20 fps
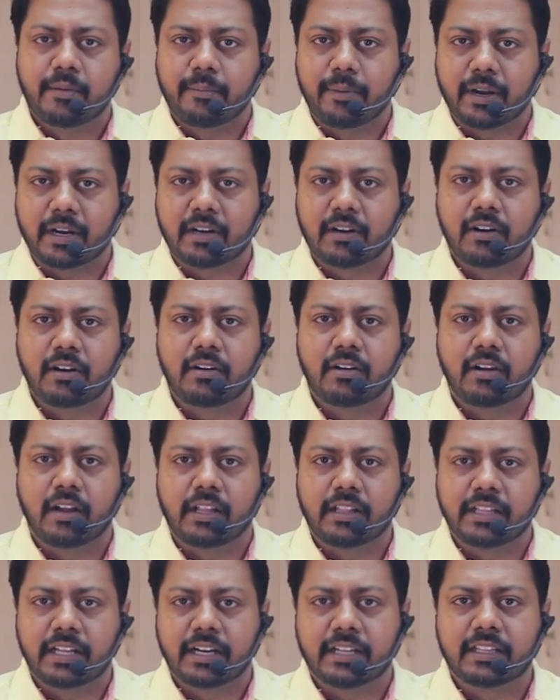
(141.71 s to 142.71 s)
பற்கள்
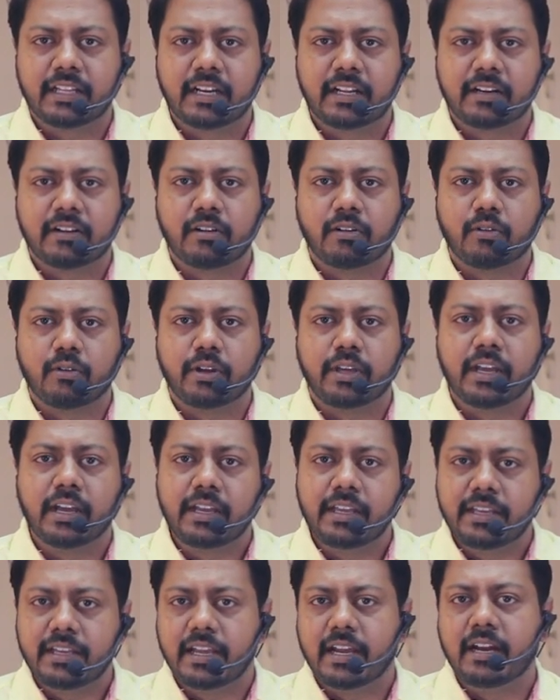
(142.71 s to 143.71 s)
அந்த இடத்துல இருக்கக்கூடிய
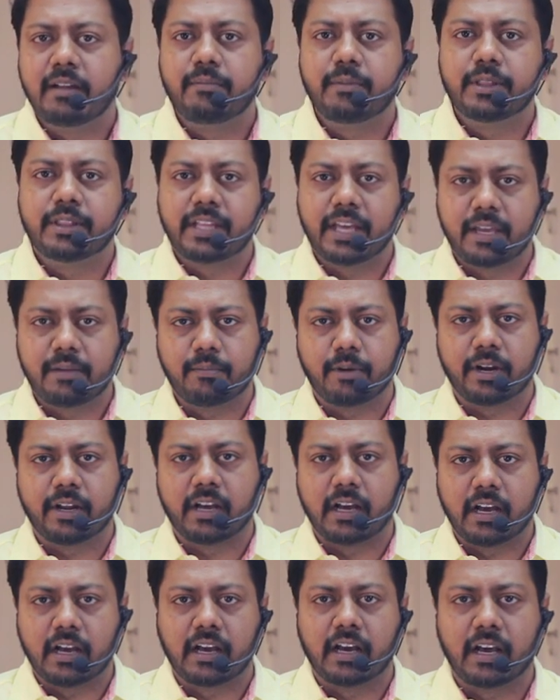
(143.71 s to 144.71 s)
எலும்பு
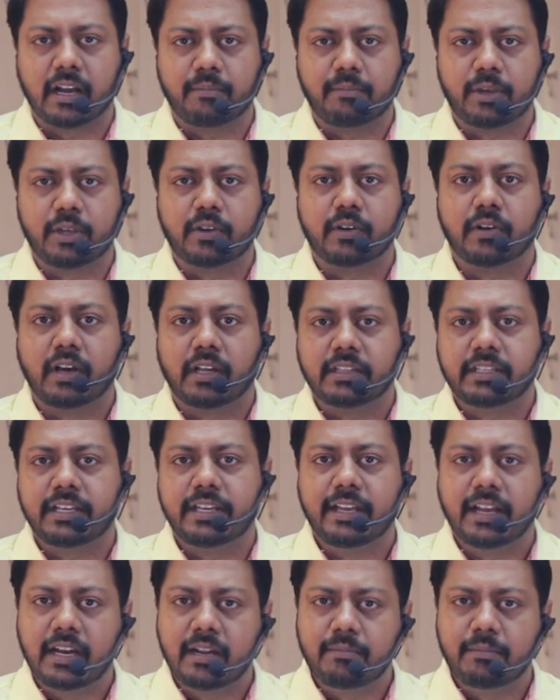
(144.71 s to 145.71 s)
தேய்மானம் ஆக ஆரம்பிக்கும் அந்த
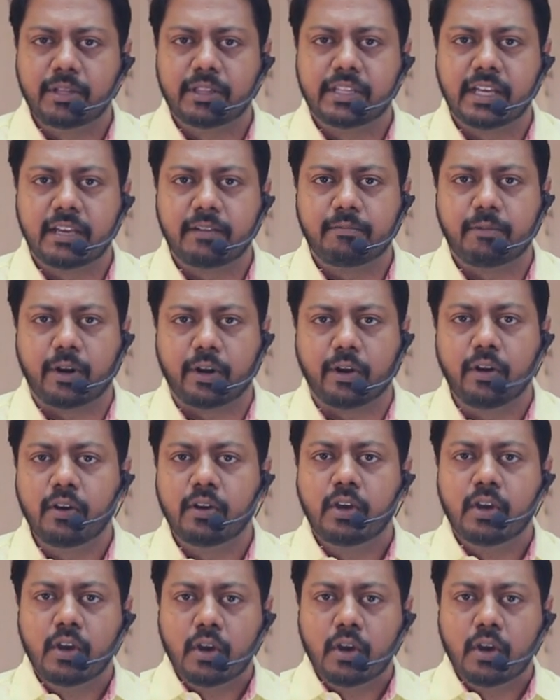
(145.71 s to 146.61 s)
எலும்பு தேய்மானம்